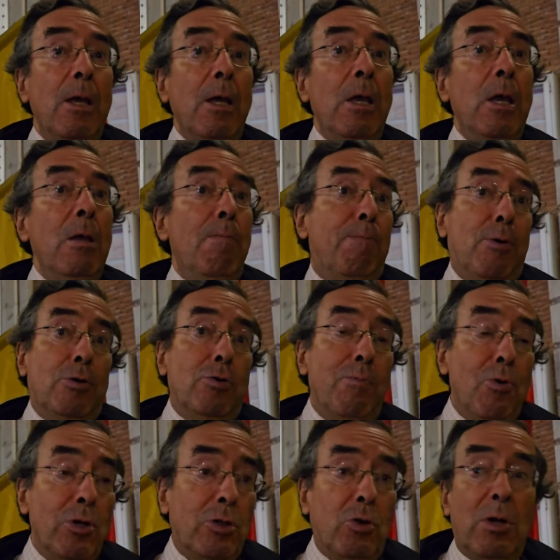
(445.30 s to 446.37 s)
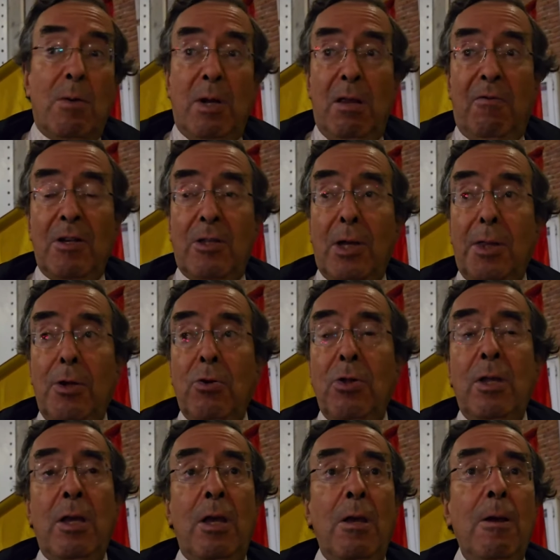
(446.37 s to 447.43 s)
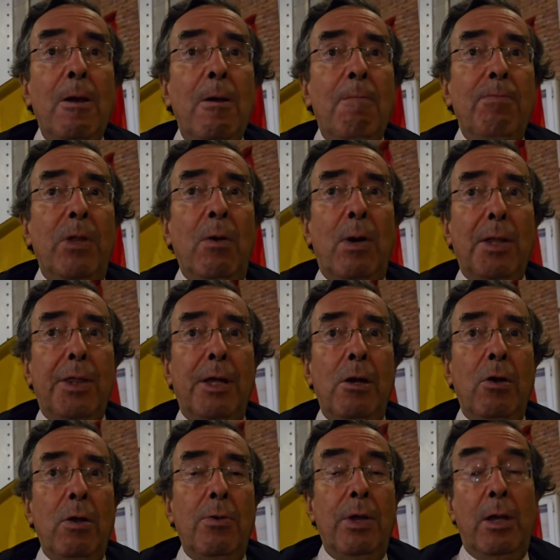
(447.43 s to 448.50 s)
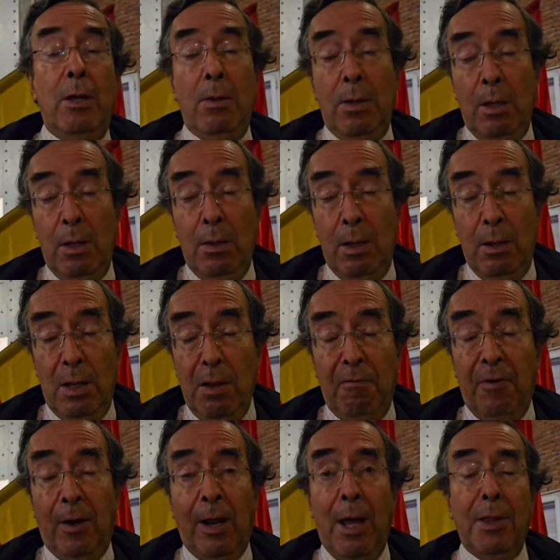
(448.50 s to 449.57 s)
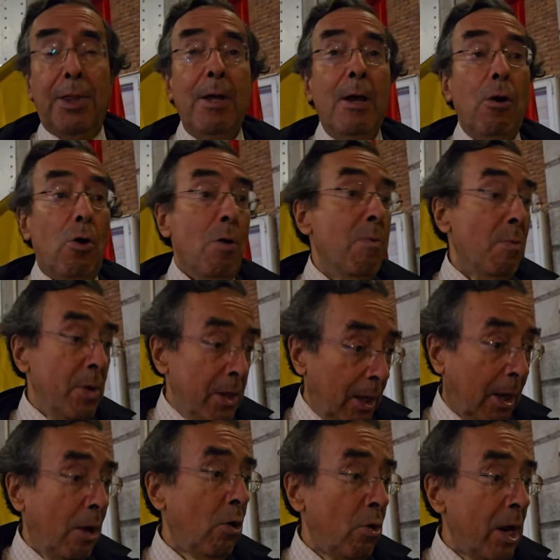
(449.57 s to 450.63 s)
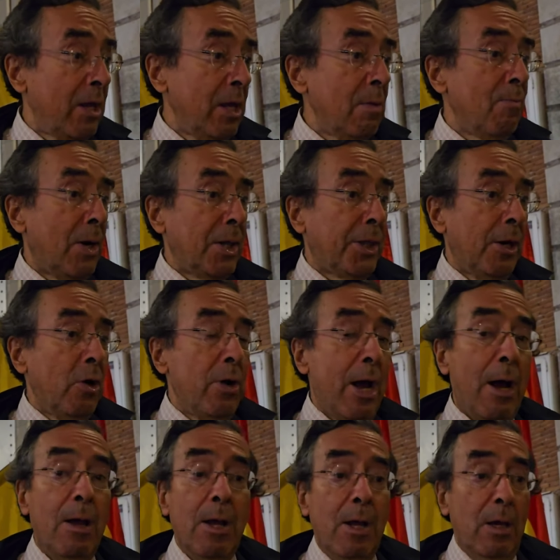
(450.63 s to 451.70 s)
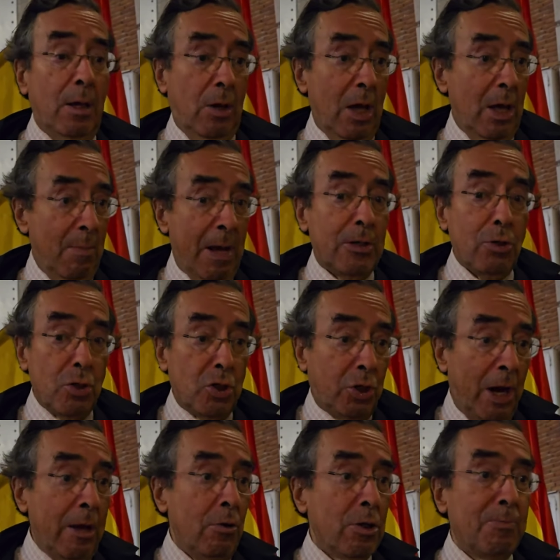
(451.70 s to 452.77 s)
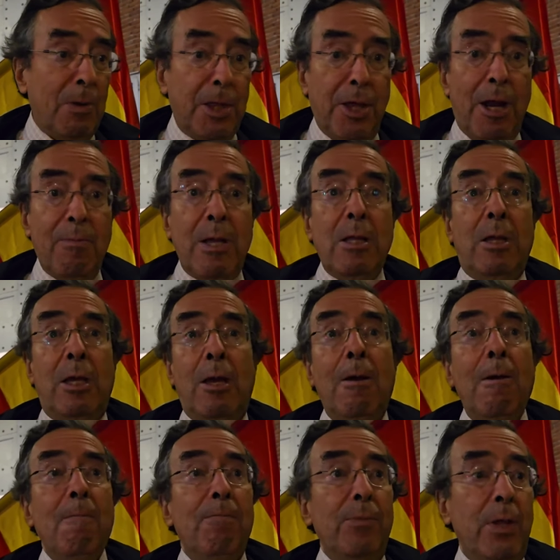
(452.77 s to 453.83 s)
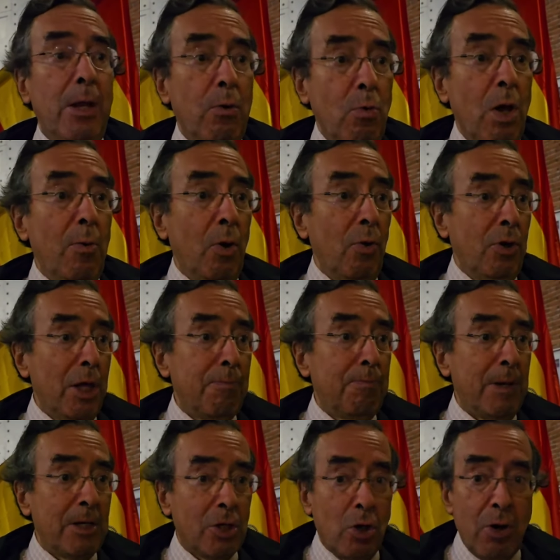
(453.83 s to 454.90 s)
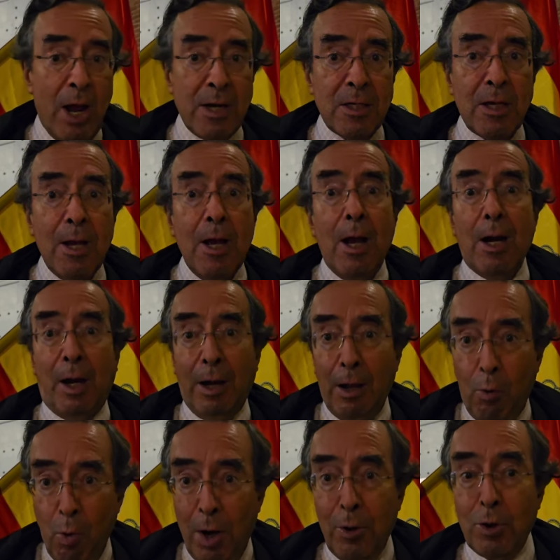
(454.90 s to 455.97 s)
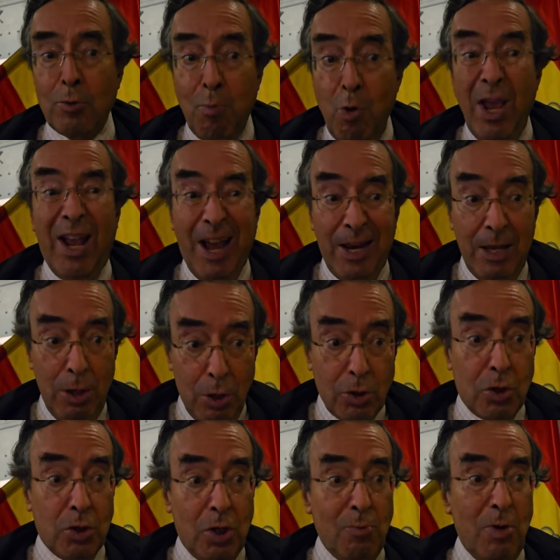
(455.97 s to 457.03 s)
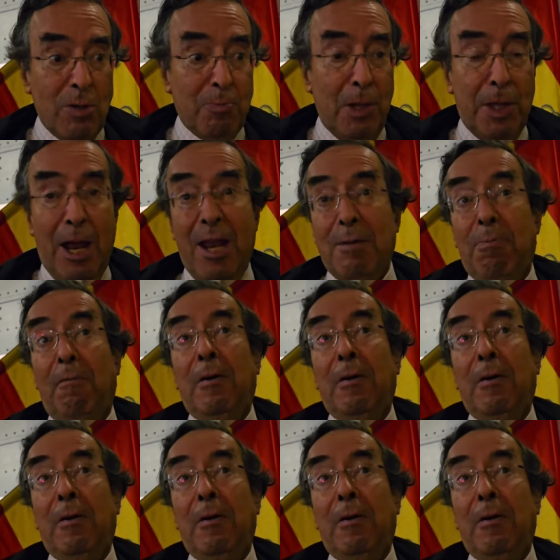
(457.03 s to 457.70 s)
Y, por supuesto, la manifestación de, Barcelona, de Ferraz. Como me dijeron allí en Barcelona, que además os traigo especialmente de nueve o diez personas recuerdos muy cariñosos y muy especiales.